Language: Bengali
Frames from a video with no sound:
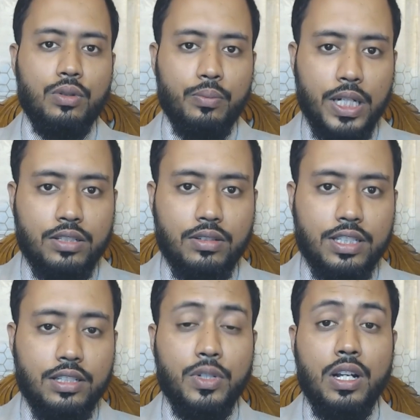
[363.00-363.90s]
অভ্যাস
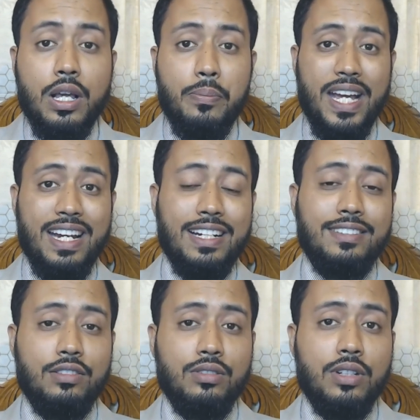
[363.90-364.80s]
রয়েছে যেমন
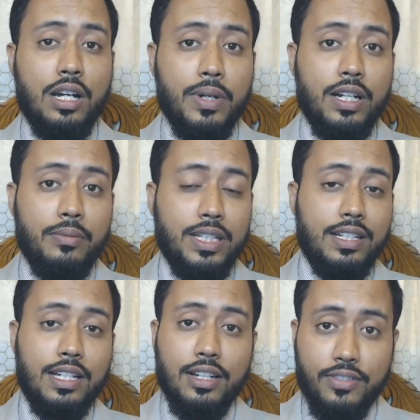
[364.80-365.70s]
প্যাকেটজাত খাবার
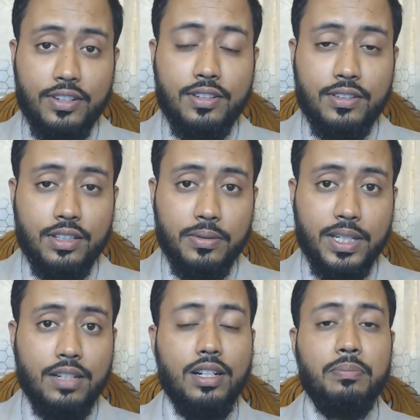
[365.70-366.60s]
আমাদেরকে অ্যাভয়েড করতে হবে
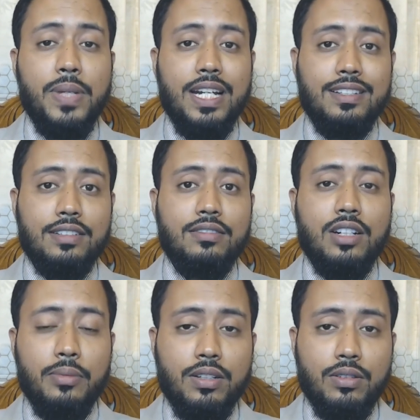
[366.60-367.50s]
কেননা প্যাকেটজাত
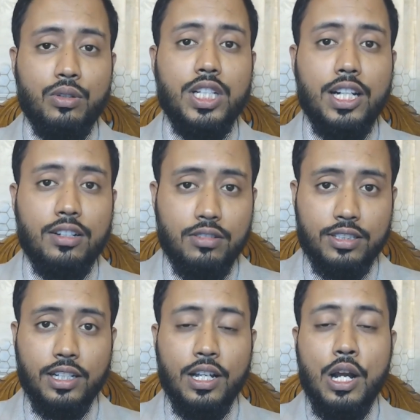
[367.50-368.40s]
খাবারগুলো অধিকাংশ
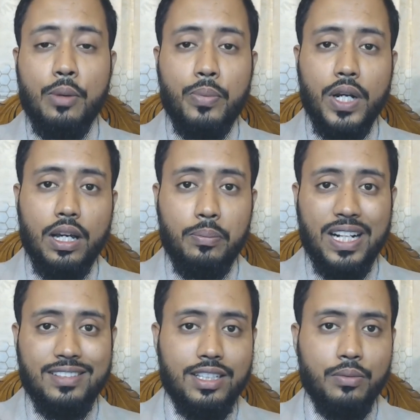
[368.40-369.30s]
ক্ষেত্রেই
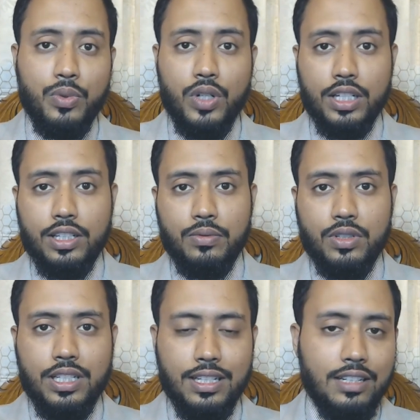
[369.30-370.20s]
প্লাস্টিকের প্রোডাক্টের
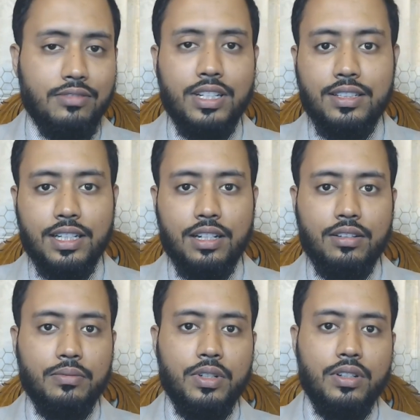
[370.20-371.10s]
মধ্যে ডেলিভারি দেওয়া
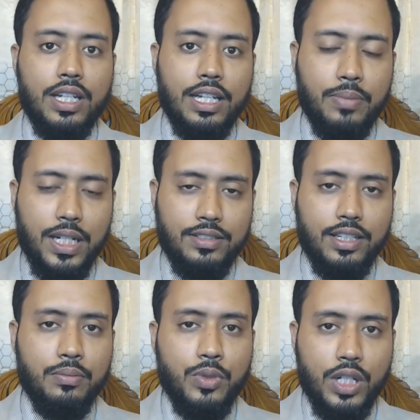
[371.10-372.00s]
হয় এবং এই
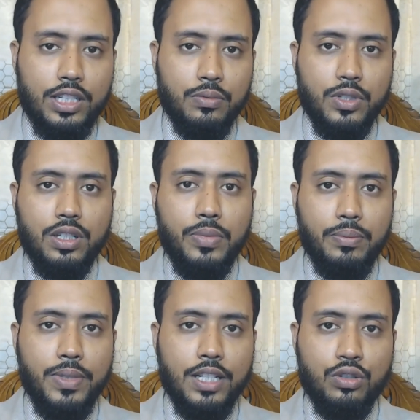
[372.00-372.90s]
প্লাস্টিকের প্রোডাক্টের মধ্যে
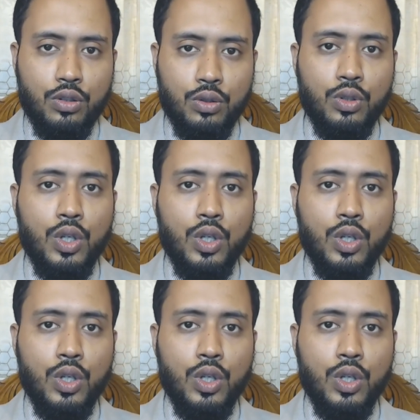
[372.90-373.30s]
বিপিএ সহ